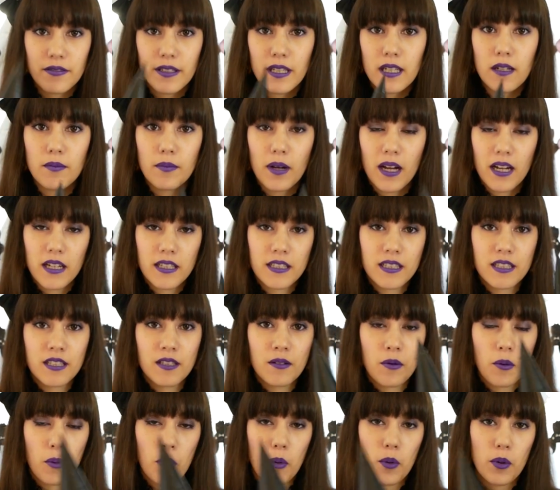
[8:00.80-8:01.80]
viele
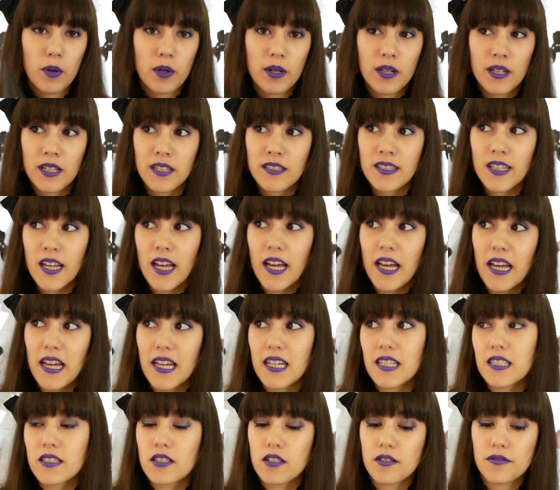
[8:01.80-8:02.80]
machen und
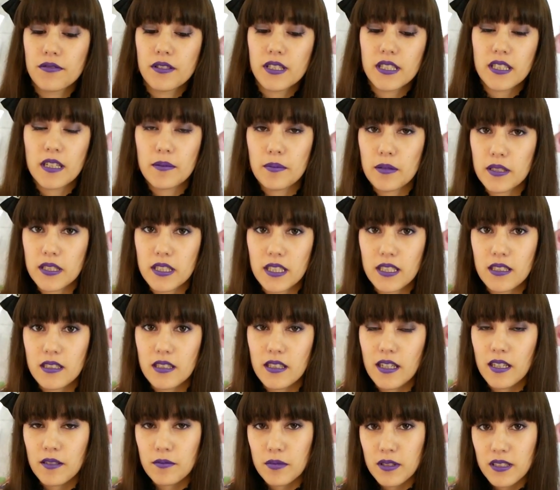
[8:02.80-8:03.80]
ich hoffe, ich habe euch
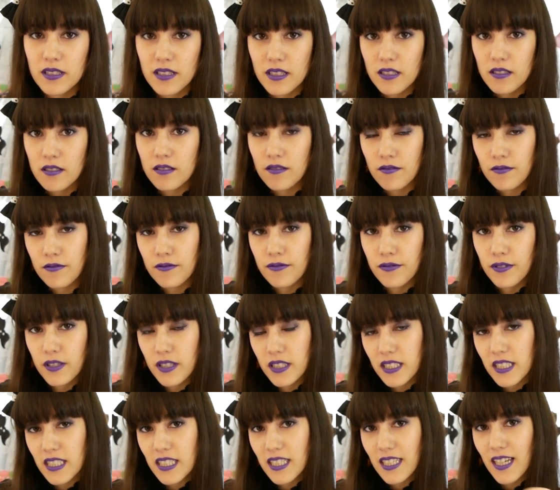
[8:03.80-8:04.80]
jetzt ein bisschen
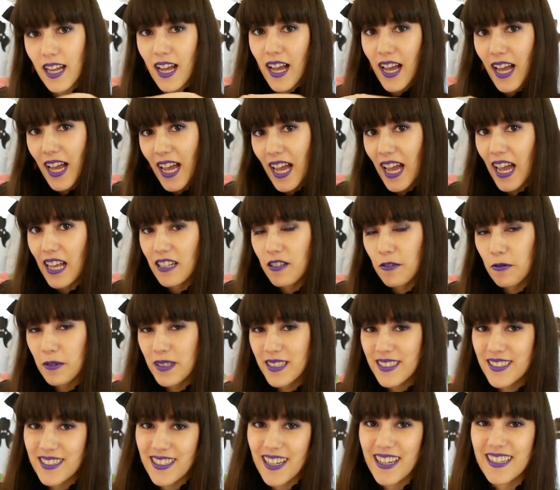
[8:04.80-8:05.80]
für die
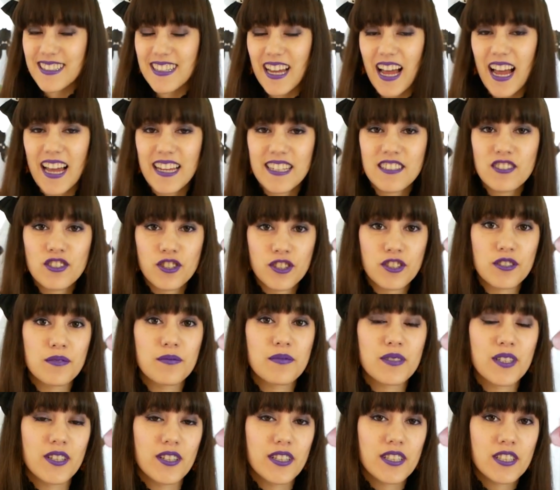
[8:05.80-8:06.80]
Halloween-Zeit
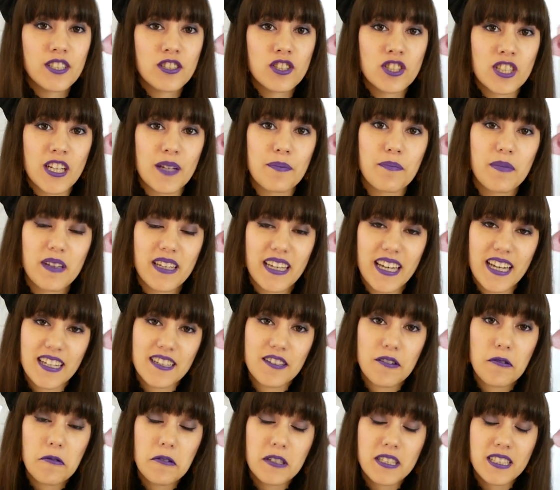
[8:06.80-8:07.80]
einstimmen können. Schreibt mir
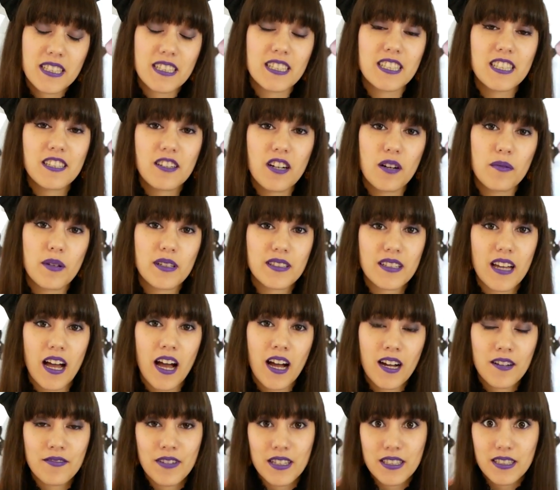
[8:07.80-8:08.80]
gerne unten in die
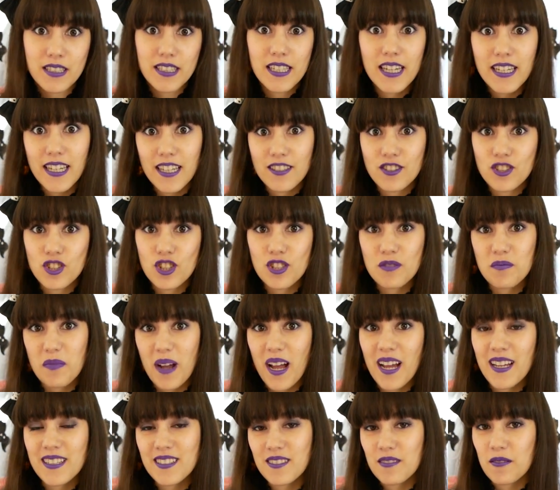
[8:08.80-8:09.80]
Kommentare, was ihr jetzt schon
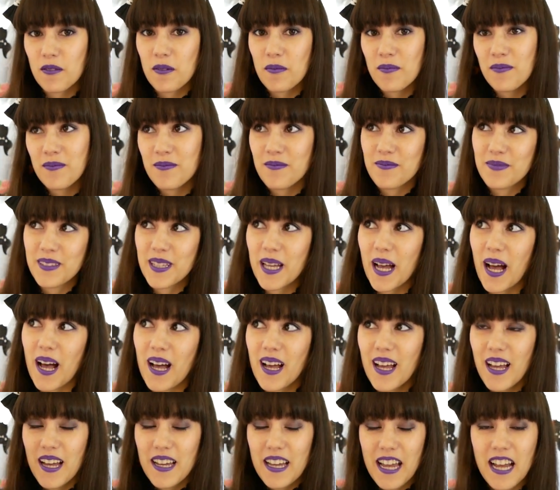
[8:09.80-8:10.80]
macht, um ja
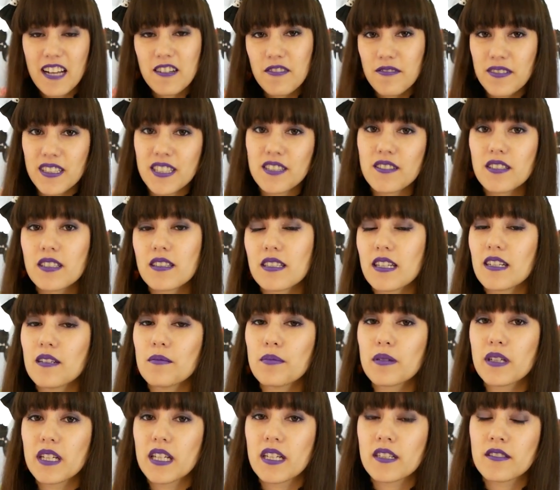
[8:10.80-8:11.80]
Halloween zu
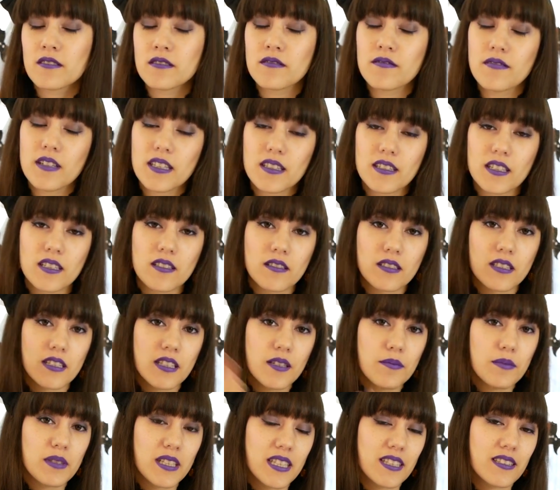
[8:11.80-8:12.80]
zelebrieren und wir sehen uns
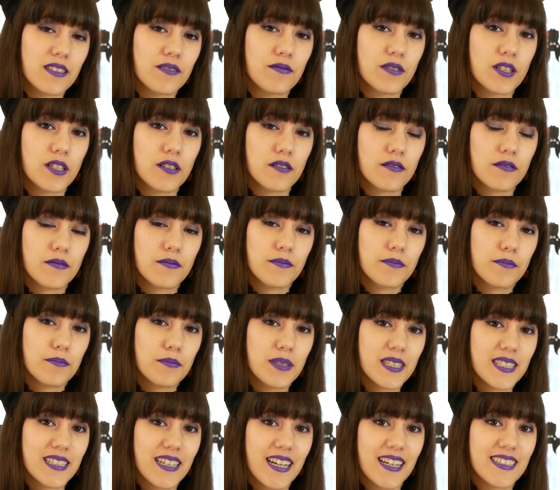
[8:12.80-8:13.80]
im nächsten Video.
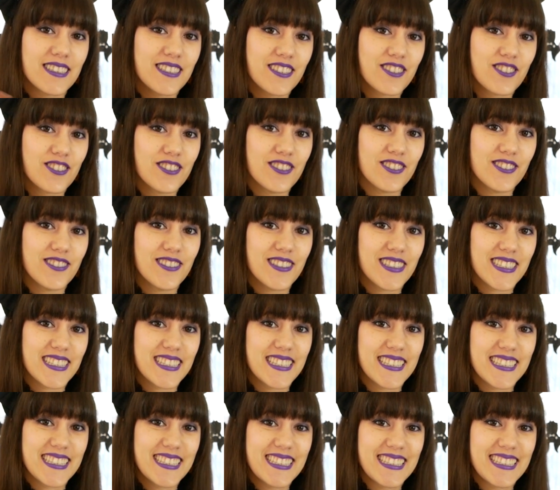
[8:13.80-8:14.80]
Bis dann. Tschüss.